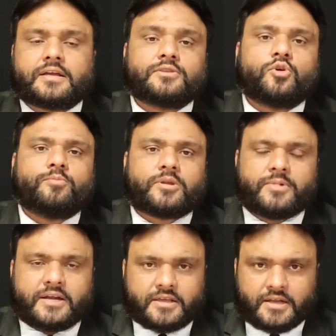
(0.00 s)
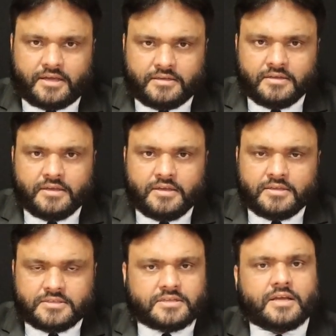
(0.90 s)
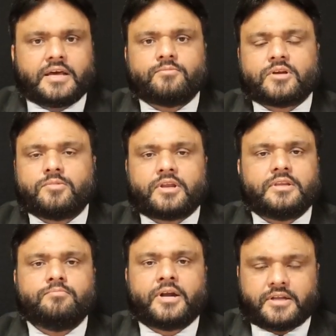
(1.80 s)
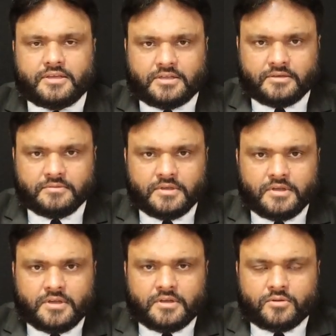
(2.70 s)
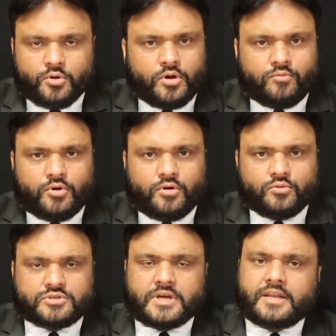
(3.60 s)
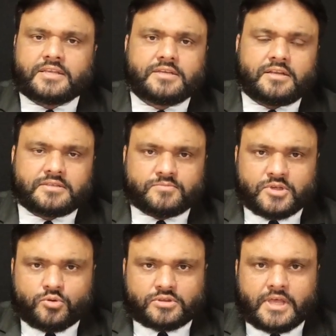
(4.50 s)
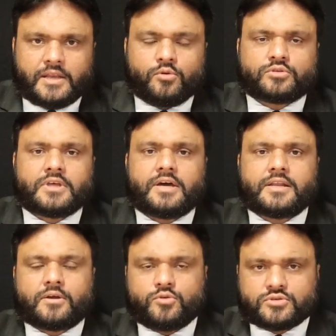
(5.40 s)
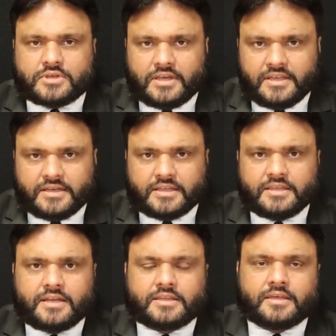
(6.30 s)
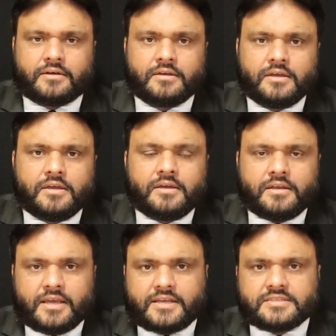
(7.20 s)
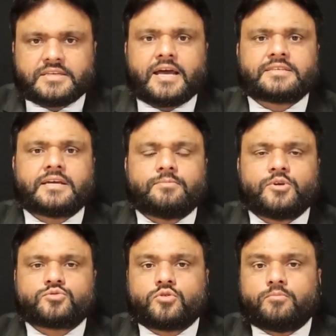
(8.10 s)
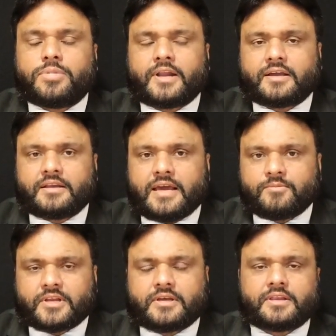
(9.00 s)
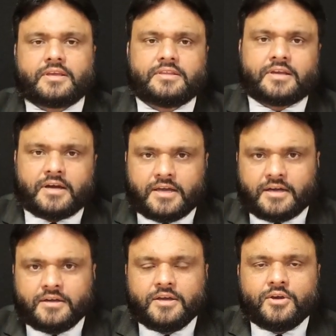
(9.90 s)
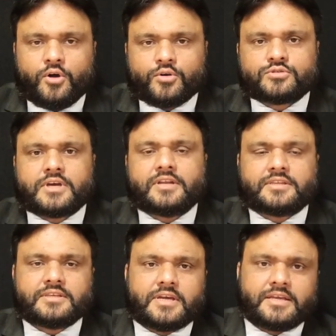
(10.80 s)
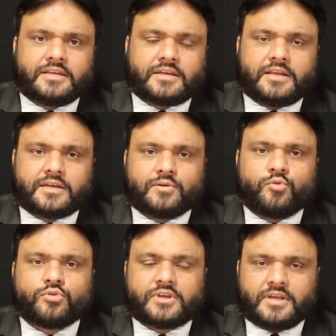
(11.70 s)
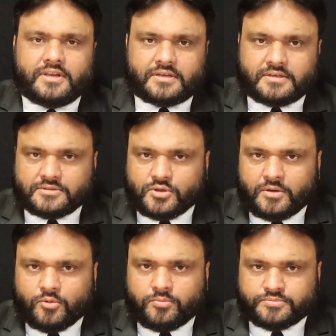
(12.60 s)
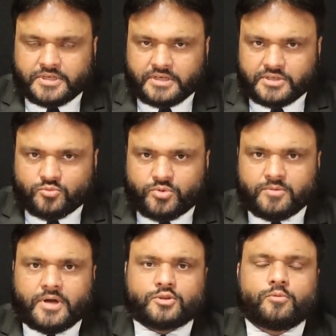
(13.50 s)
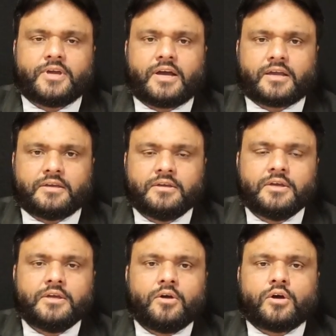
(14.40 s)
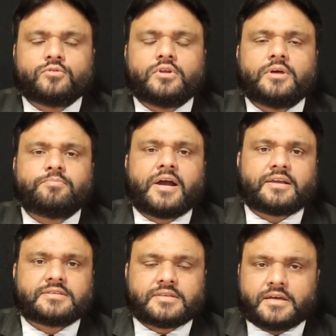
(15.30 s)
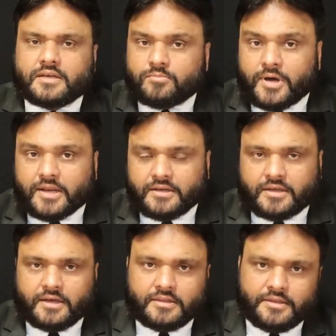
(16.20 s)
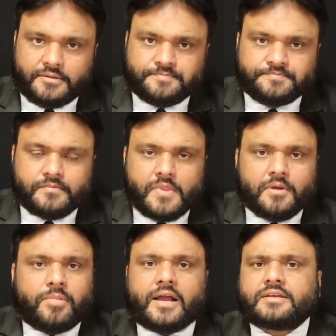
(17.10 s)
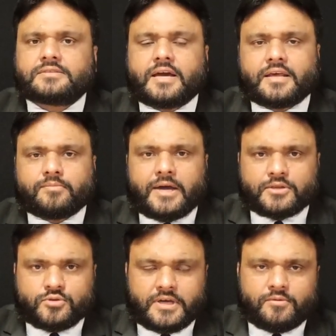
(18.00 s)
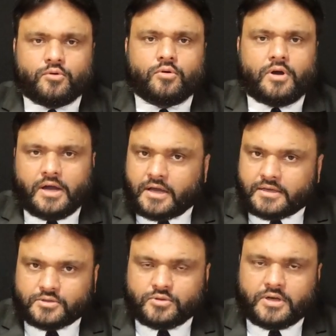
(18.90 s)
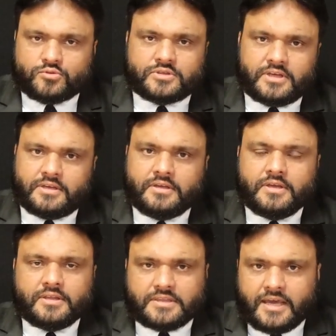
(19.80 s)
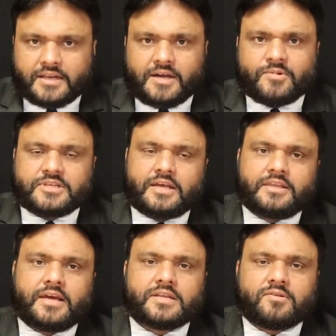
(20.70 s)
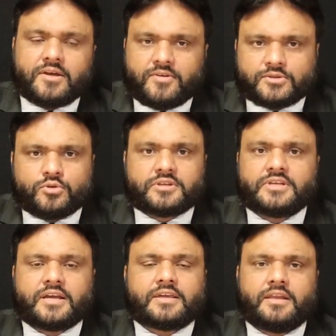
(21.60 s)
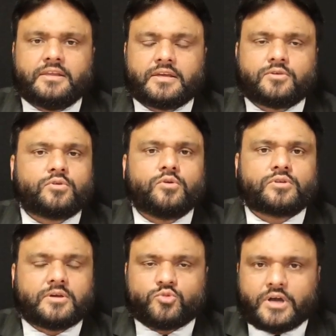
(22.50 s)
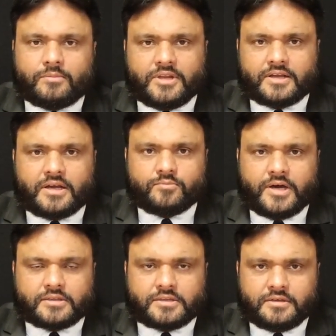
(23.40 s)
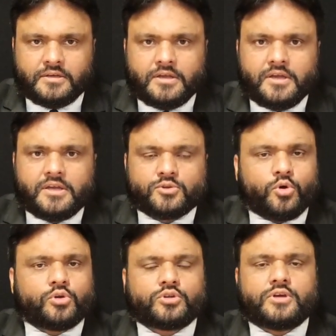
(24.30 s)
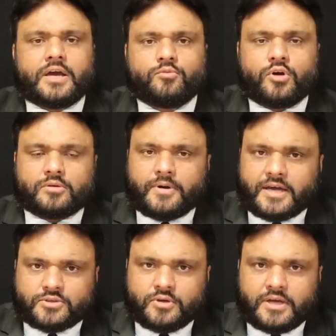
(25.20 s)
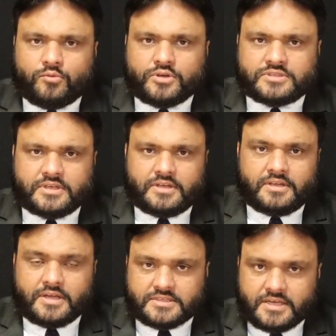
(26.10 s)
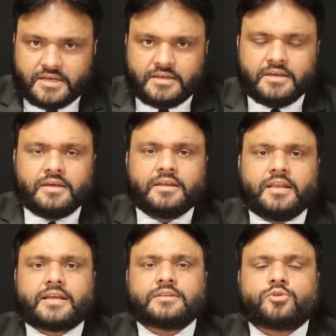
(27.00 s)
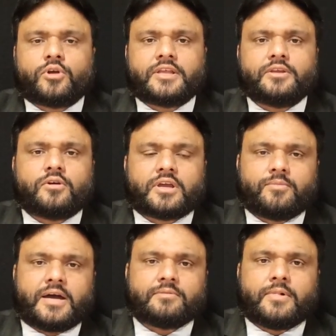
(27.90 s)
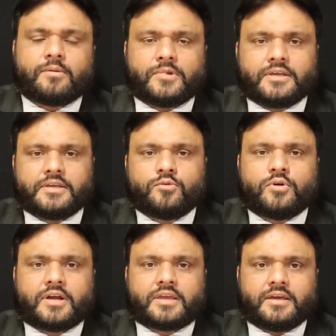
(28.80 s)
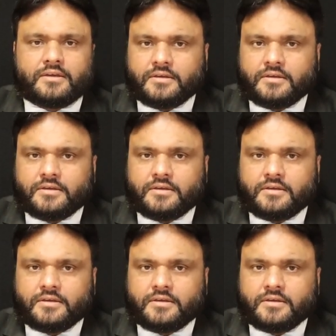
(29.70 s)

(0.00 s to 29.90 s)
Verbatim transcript: कंधों पर बैठ कर आए जिसका नाम अकबर अली भट्टी था गो वो उसका ना जर्नलिज्म से कोई ताल्लुक था ना कोई उसका लेना देना था लेकिन ज़िया साहब ने उसको बड़ा ग्लैमर करके दिखाया और उसका नतीजा ये निकला कि वो उनके लिए जो है वो चिकनी चुपड़ी बातों में आ गए और उन्होंने पाकिस्तान अखबार निकाल दिया पाकिस्तान अखबार जो है वो आकर जो है उसने तहलका मचा दिया नवाए वक्त और जंग के लिए क्योंकि उनके मुकाबले का अखबार था दोनों जो है वो अखबार जो है वो इससे लर्ज गए लेकिन थोड़े दिनों के बाद मामला ये हुआ कि